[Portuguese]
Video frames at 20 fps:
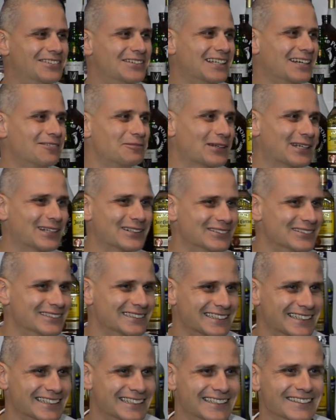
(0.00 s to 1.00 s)
Fica a
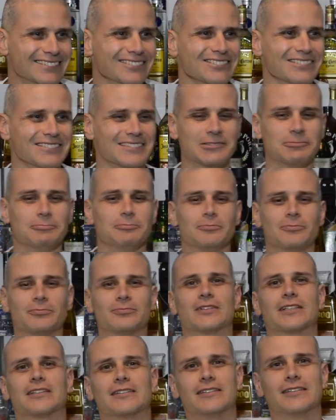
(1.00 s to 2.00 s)
pergunta.
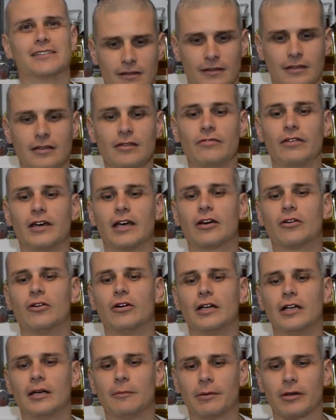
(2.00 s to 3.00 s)
Que
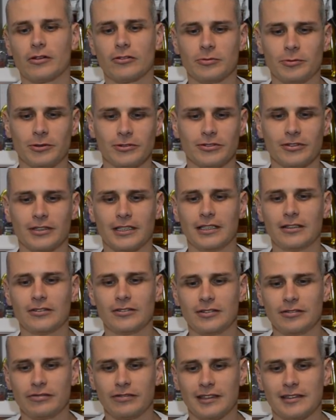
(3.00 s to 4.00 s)
vergonha para os
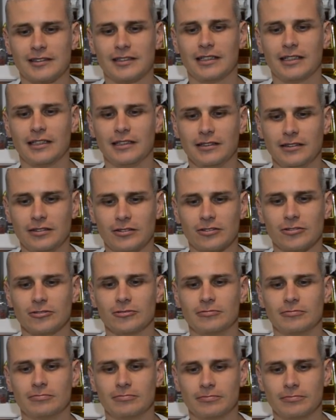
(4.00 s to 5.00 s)
motoqueiros de fazerem
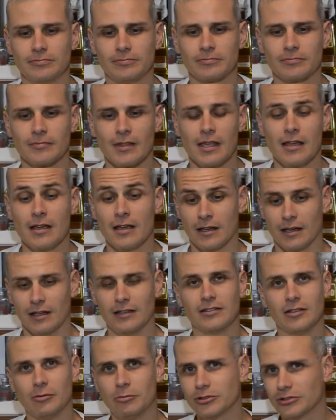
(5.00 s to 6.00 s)
isso.
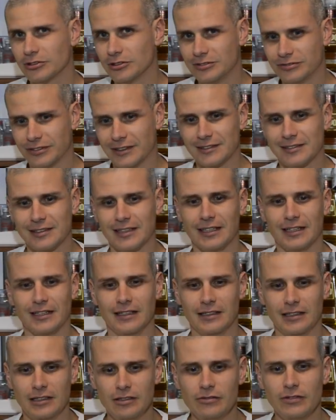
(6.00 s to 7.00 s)
Ele não botou de
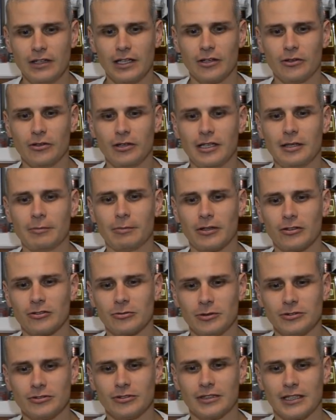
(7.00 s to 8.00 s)
fazerem. Que vergonha para os
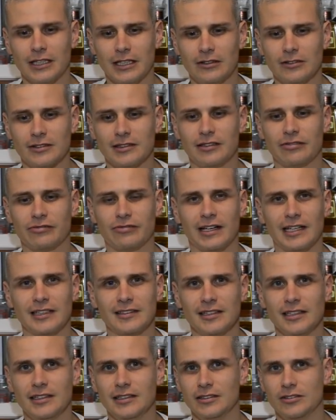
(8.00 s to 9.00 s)
motoqueiros de
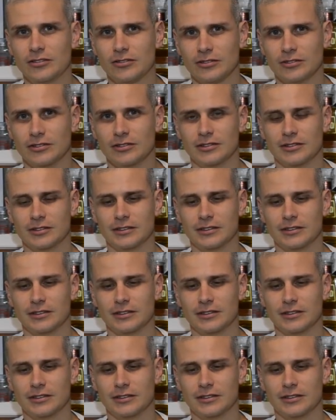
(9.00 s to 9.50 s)
fazem isso.